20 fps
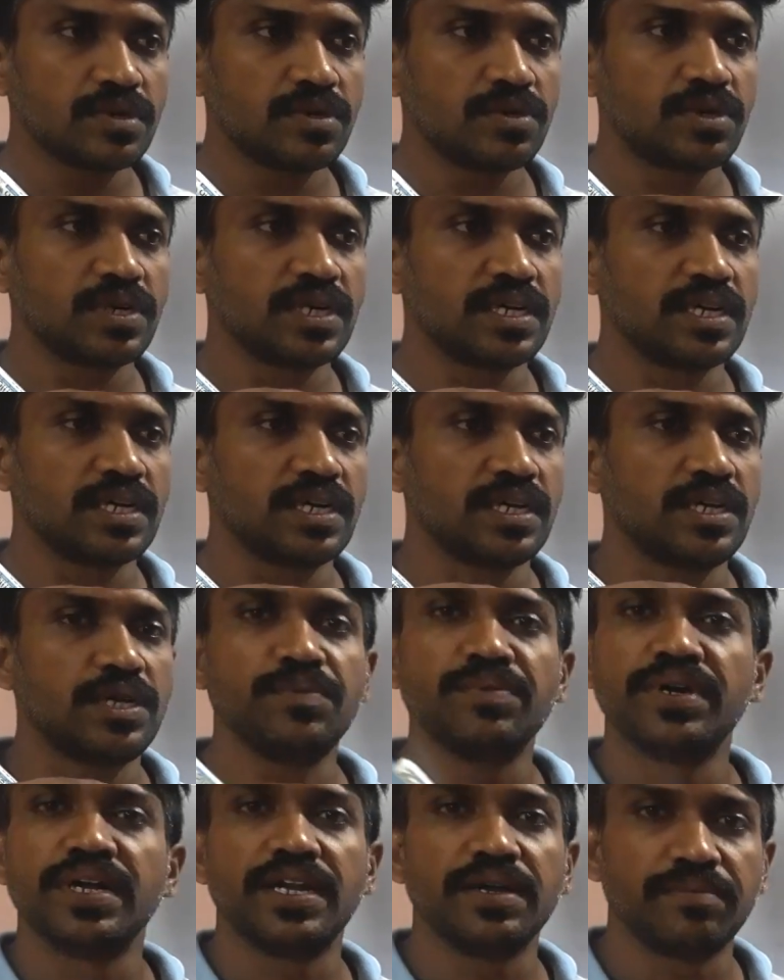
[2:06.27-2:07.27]
ஒரு
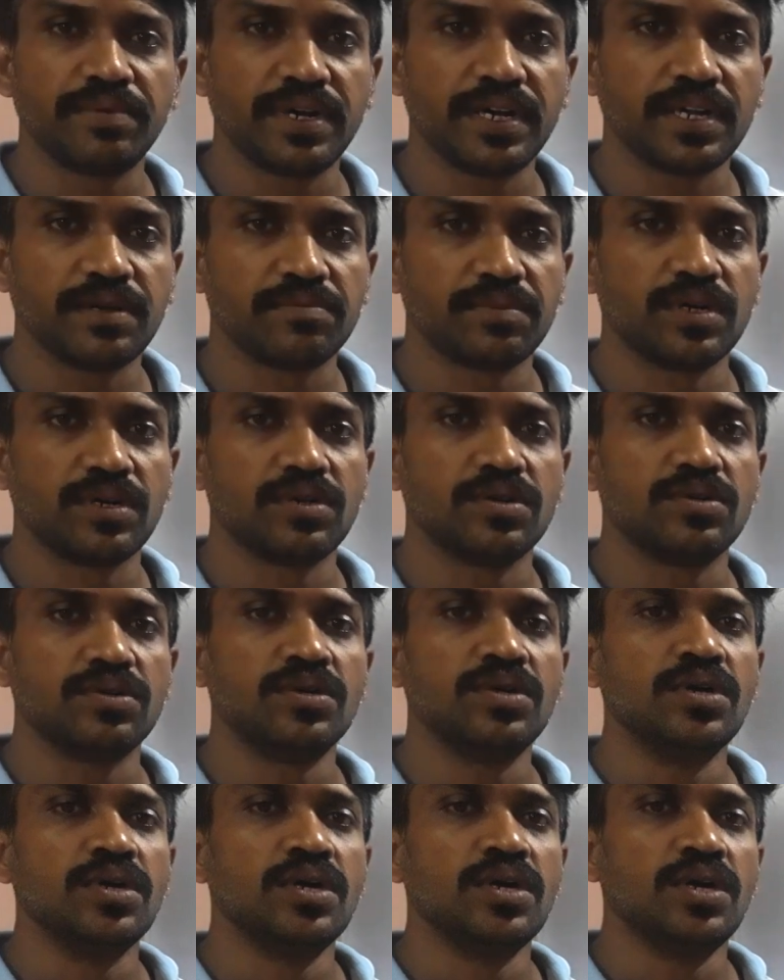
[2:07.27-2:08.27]
ஹியூமிடிட்டி மெயின்டைன் பண்ணணும்
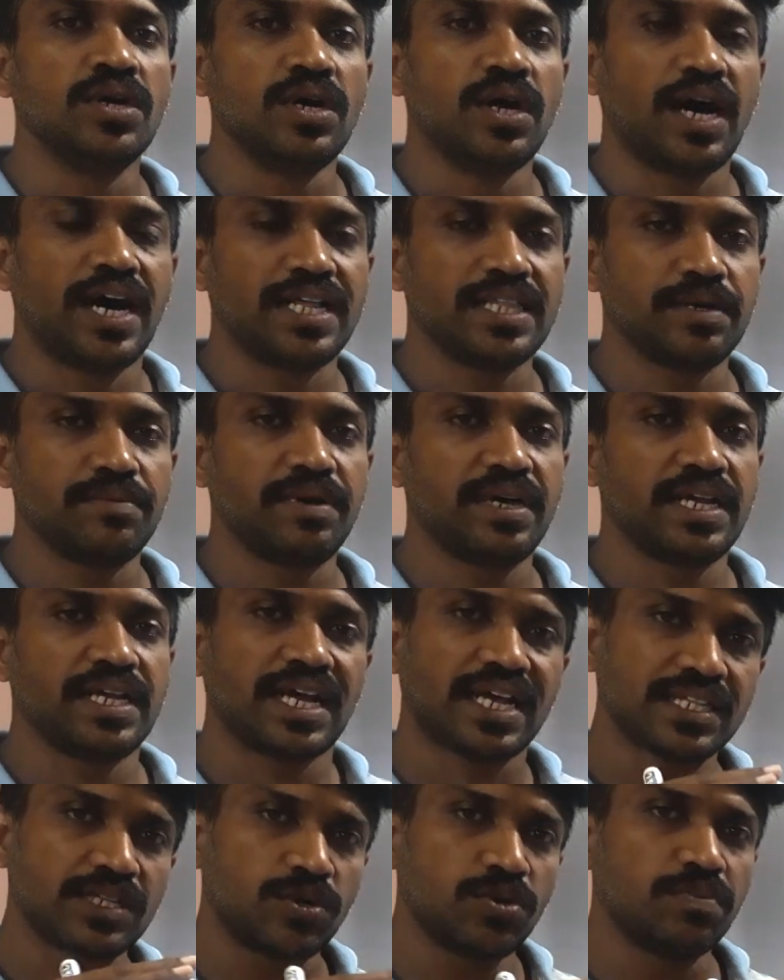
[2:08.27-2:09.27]
அந்த மாதிரி
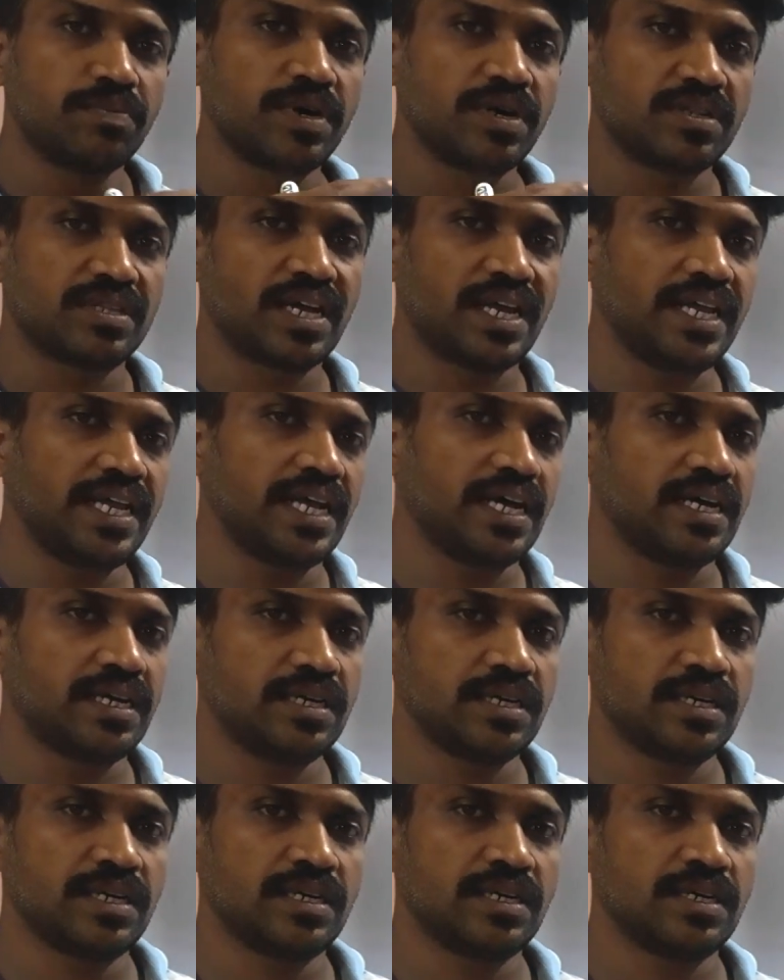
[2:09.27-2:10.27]
அந்த ரூம் மட்டும் தனியாக
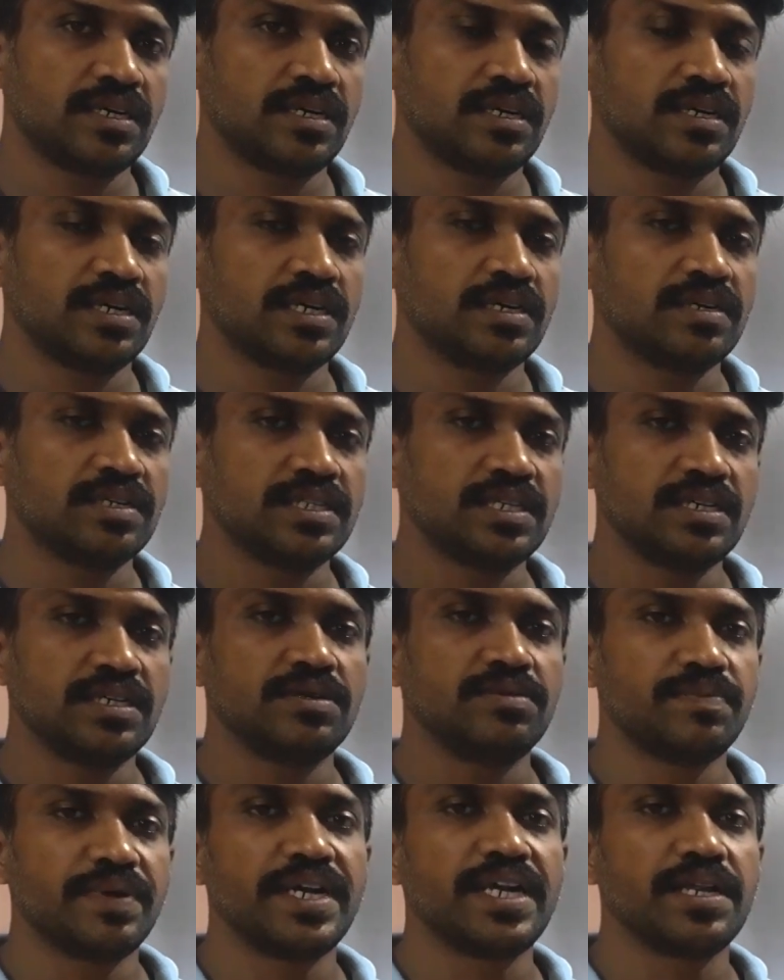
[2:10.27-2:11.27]
வந்து
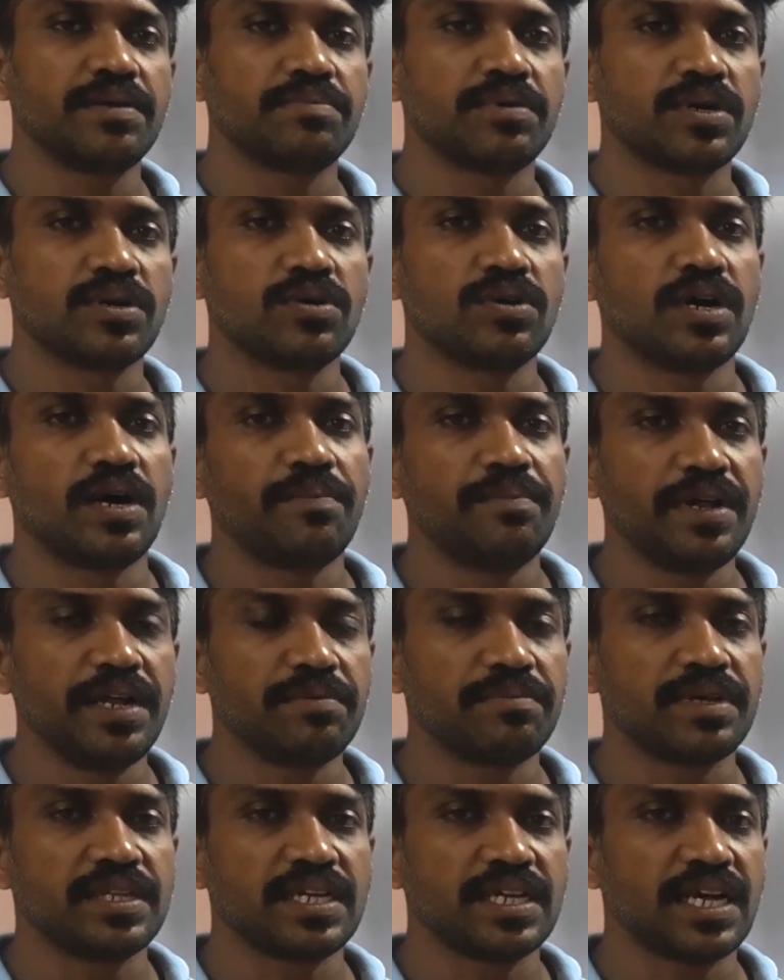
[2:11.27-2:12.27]
மெயின்டைன் பண்ணணும்
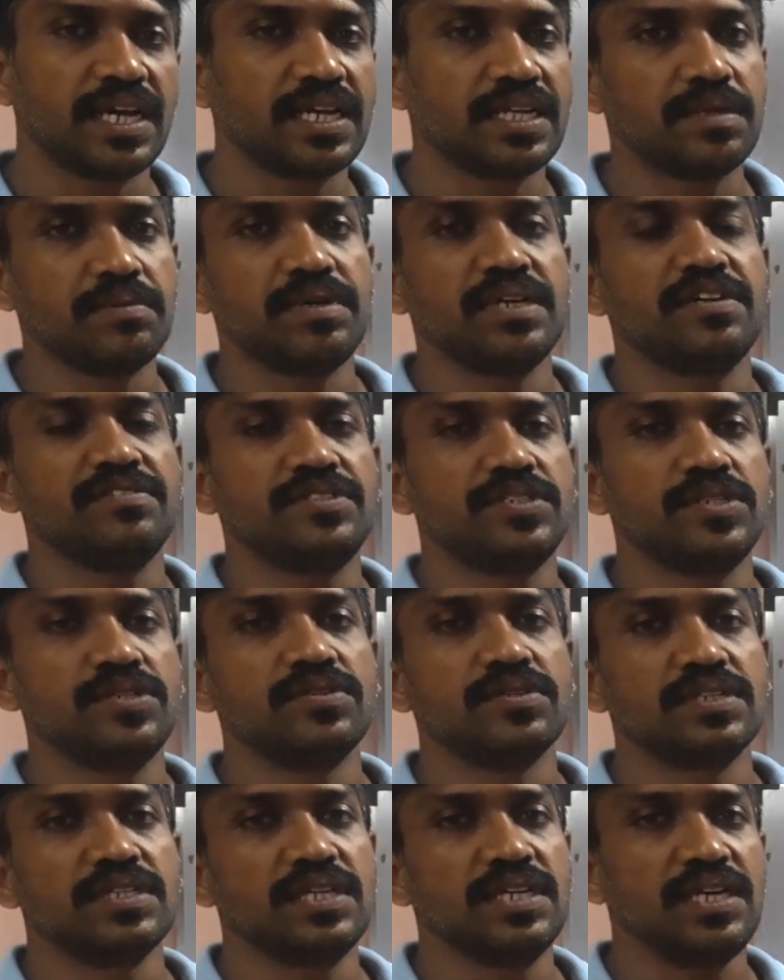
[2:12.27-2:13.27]
அப்படின்னு பார்த்தீங்கன்னா இந்த மாதிரி எஃப்சியூ
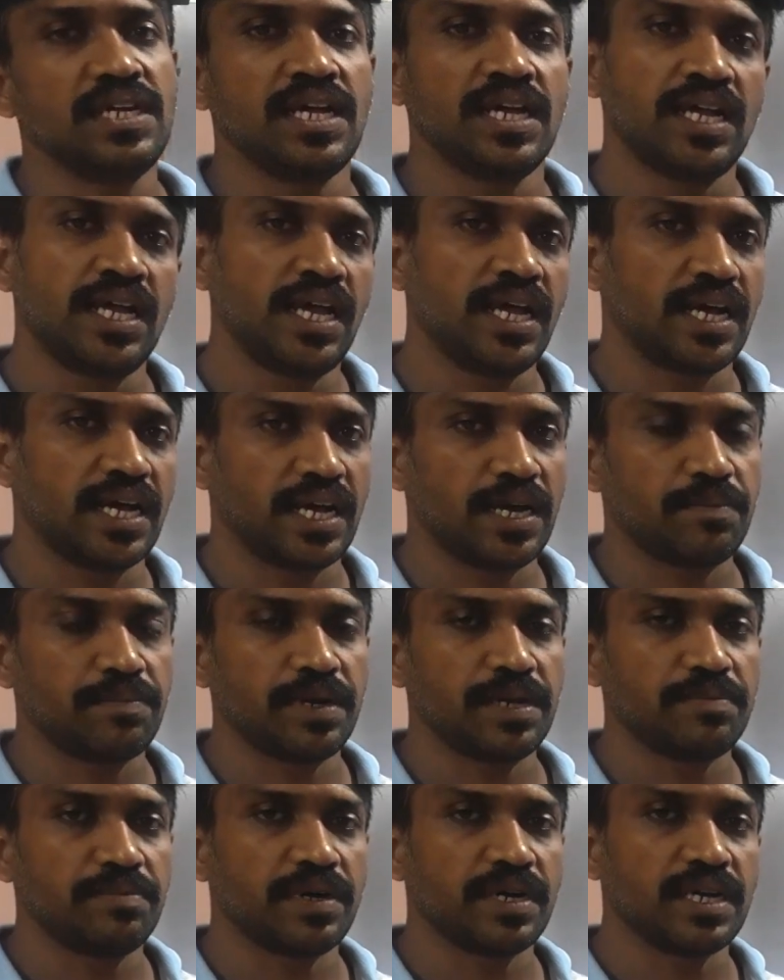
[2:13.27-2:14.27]
வந்து கனெக்ட்
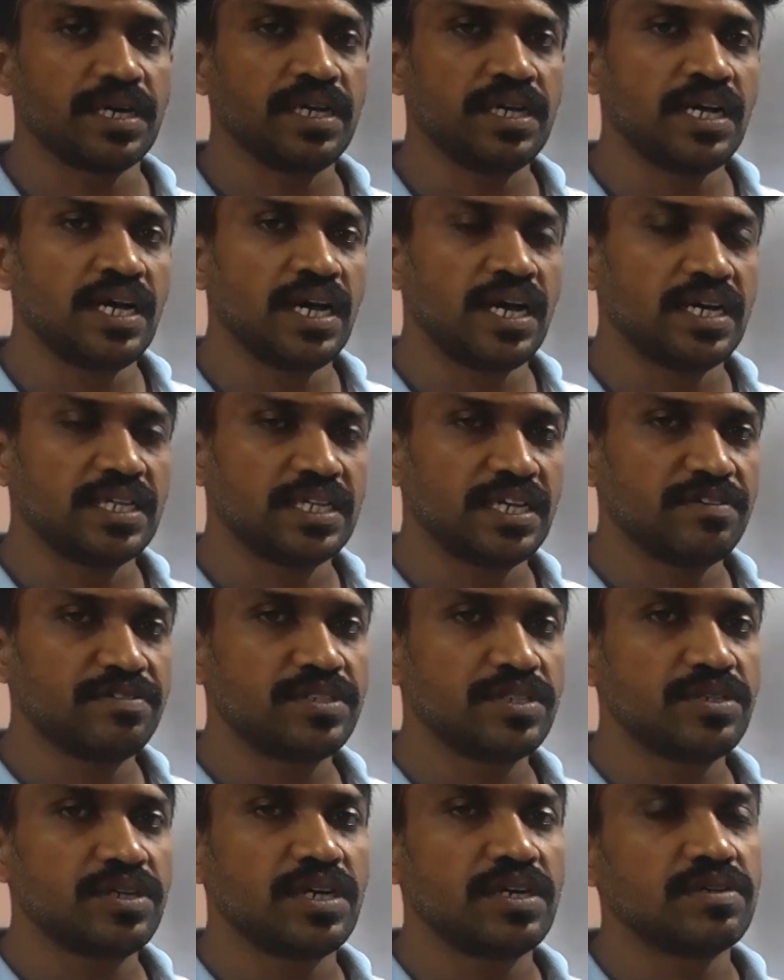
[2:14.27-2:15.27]
பண்ணிப்பாங்க அந்த
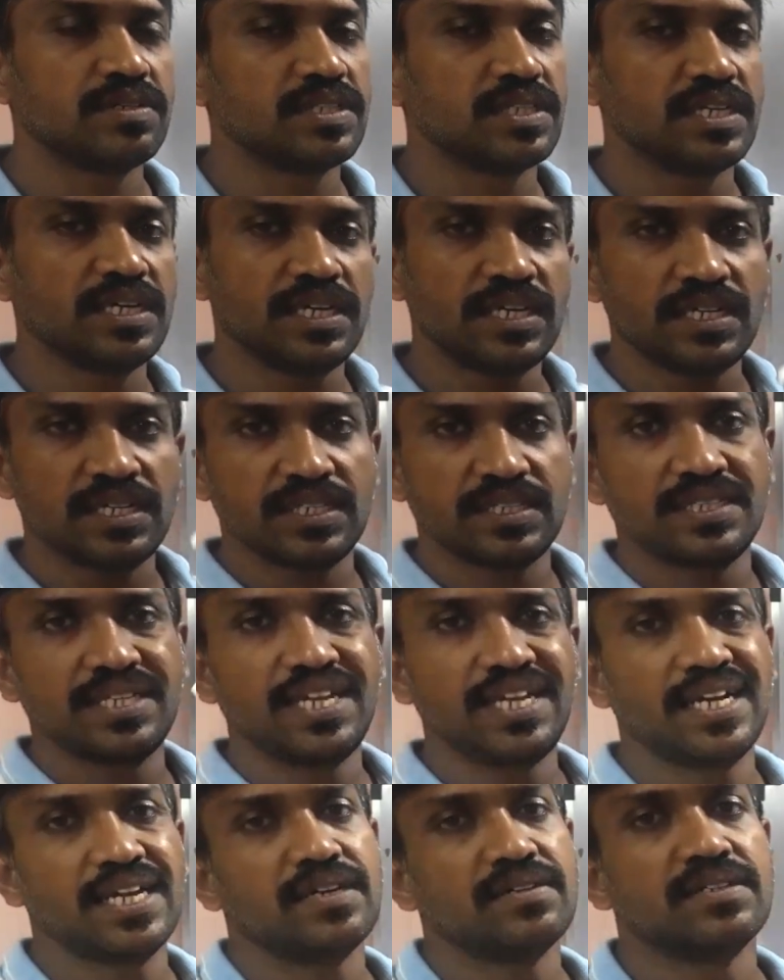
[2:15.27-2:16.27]
எஃப்சி யூனிட் வந்து
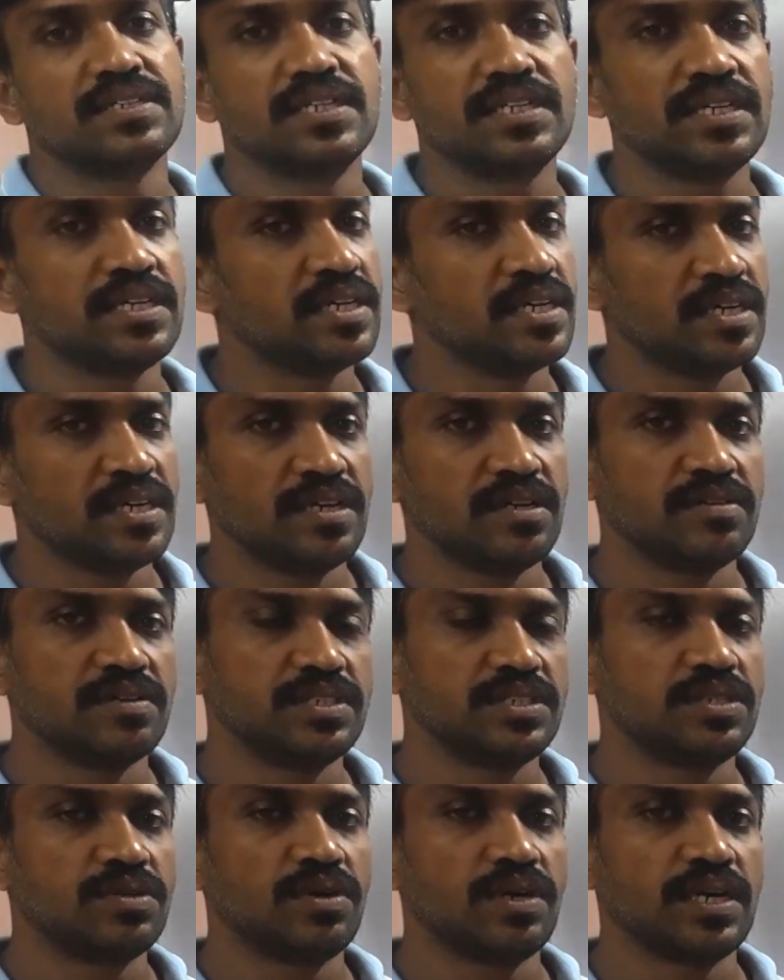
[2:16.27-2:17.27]
சீலிங்கில் வந்து
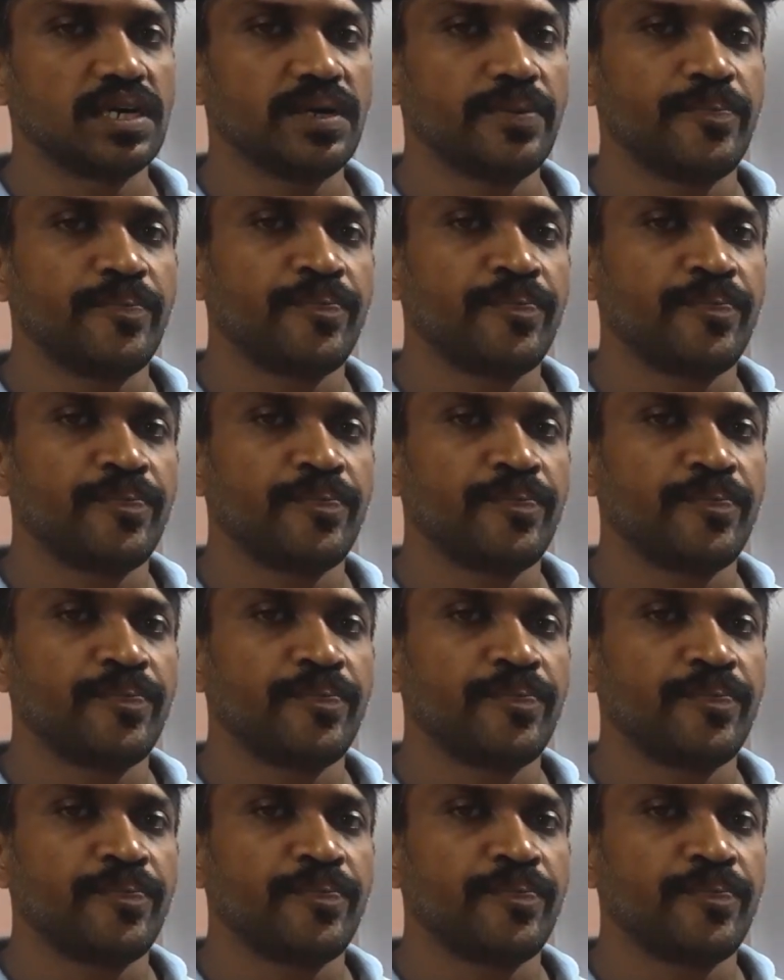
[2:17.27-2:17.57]
வச்சுருவாங்க